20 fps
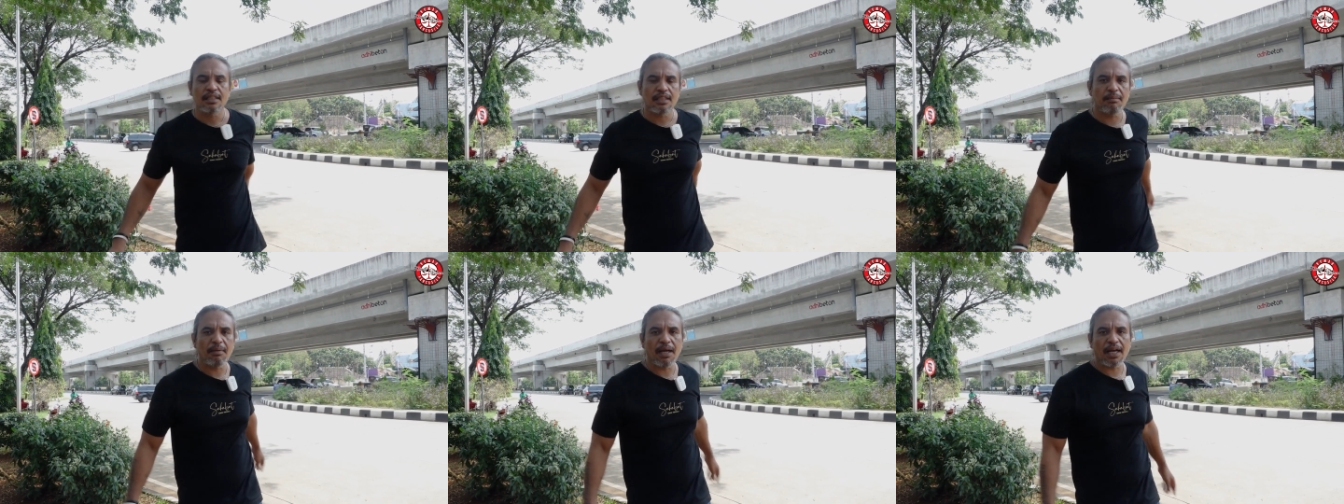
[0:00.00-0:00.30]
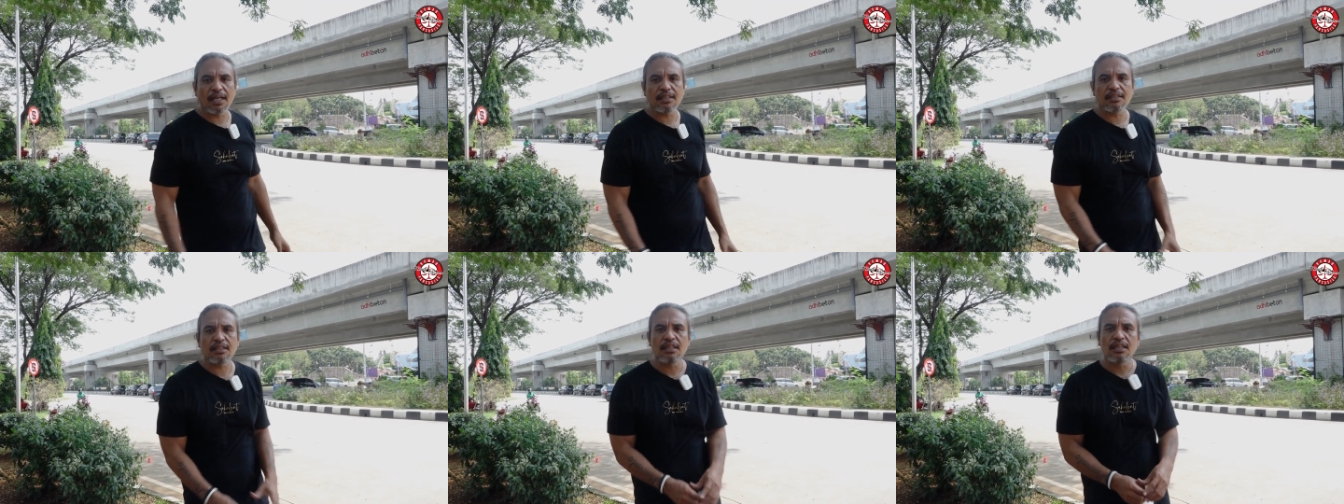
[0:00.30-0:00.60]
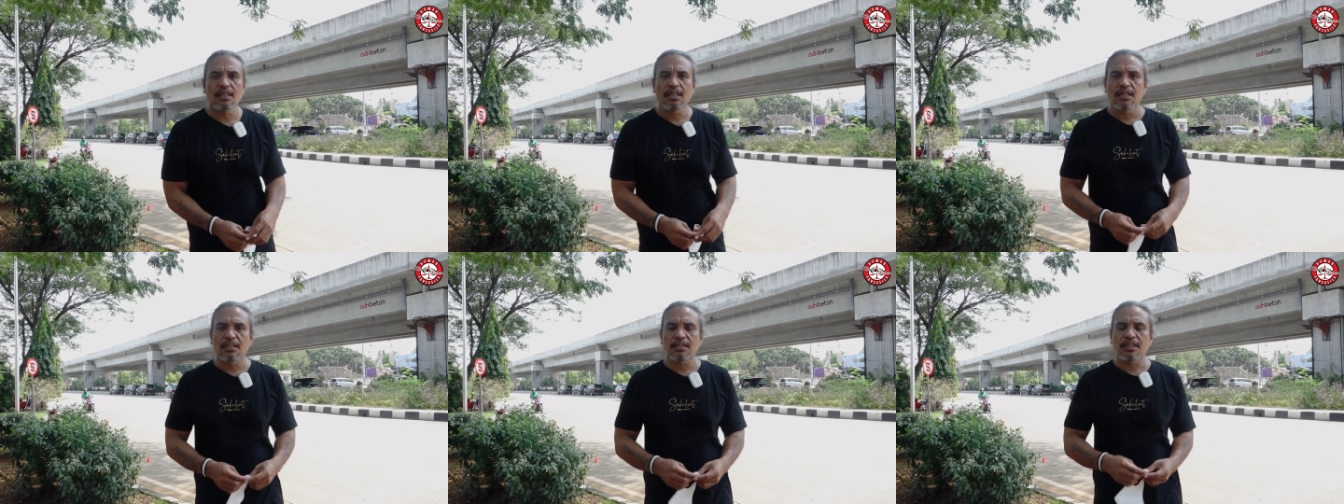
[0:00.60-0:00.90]
Terima kasih.
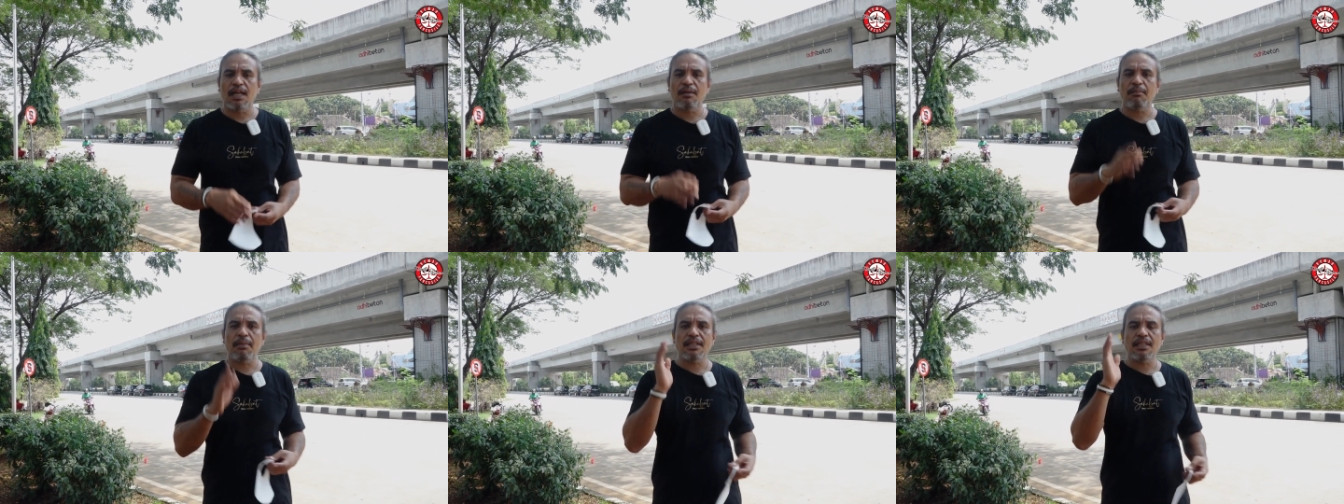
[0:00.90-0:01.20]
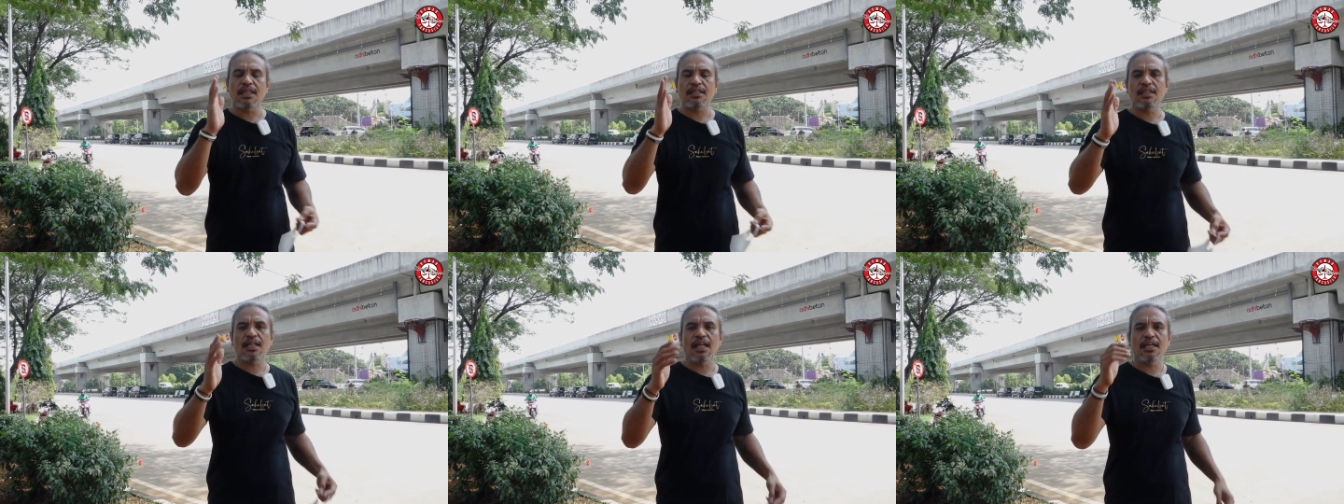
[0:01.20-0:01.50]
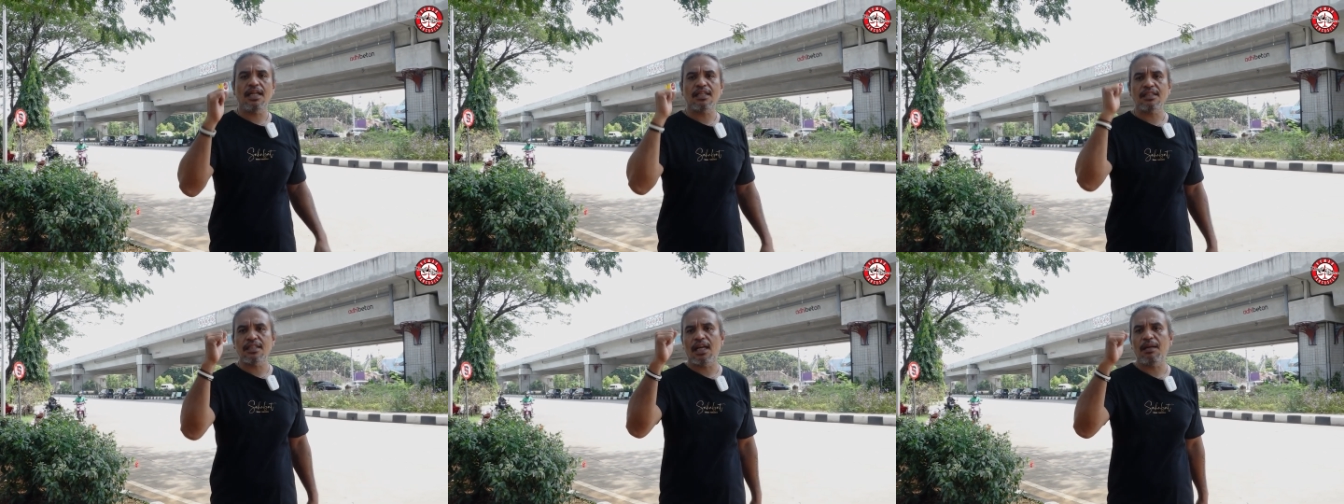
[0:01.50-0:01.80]
Salam Pancasila
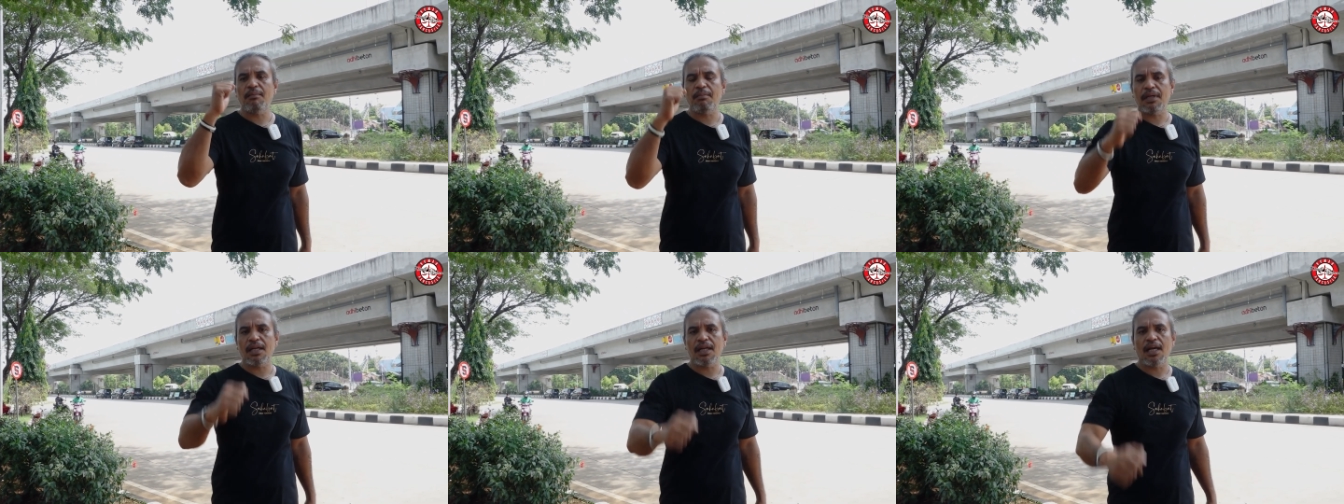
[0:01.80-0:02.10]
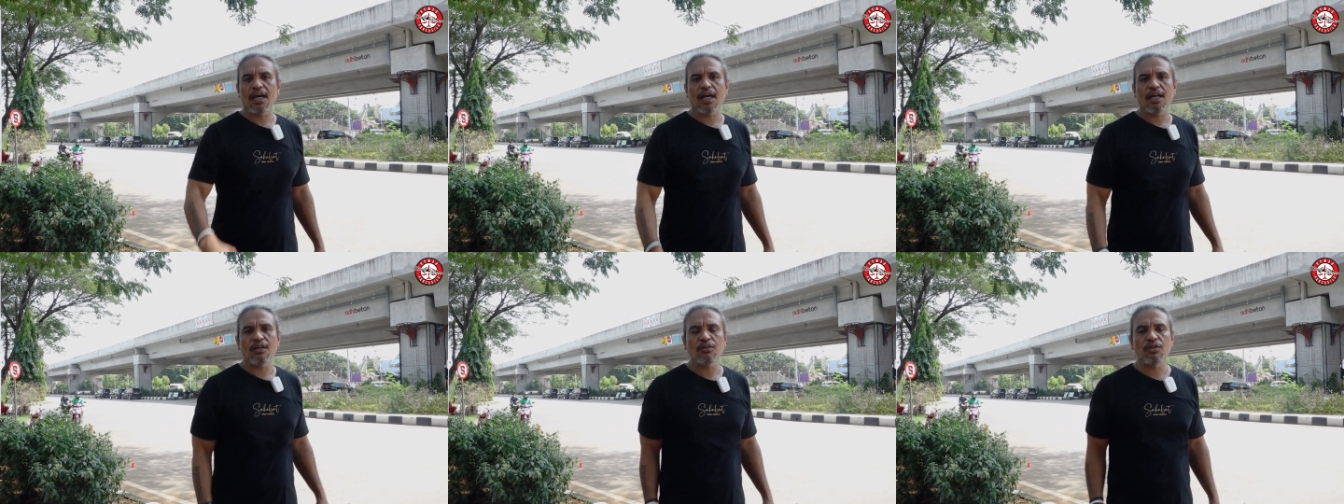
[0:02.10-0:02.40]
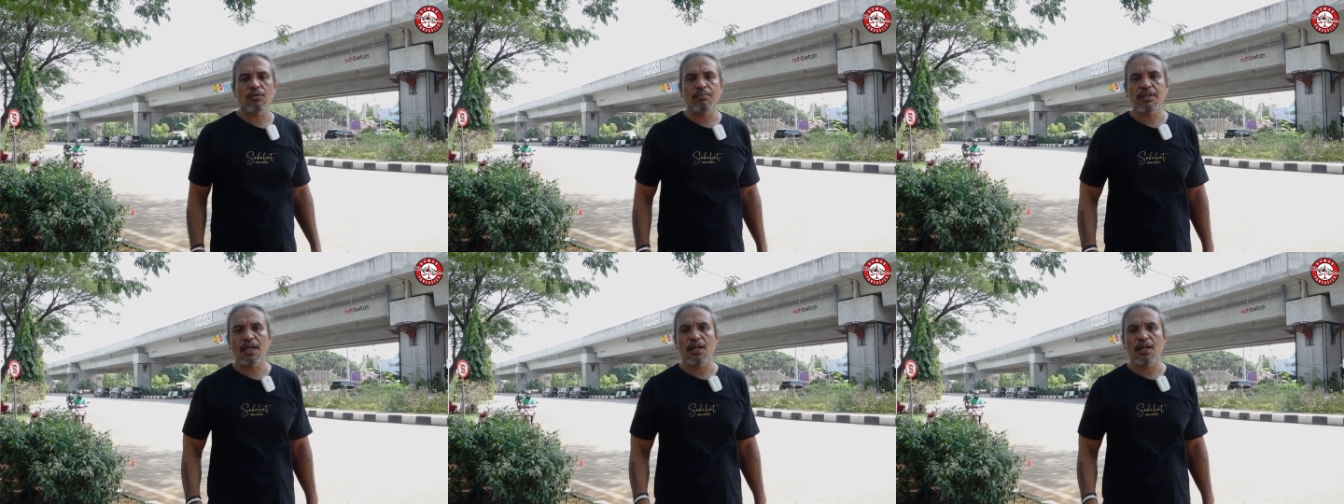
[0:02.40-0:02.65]
dan salam penegakan hukum.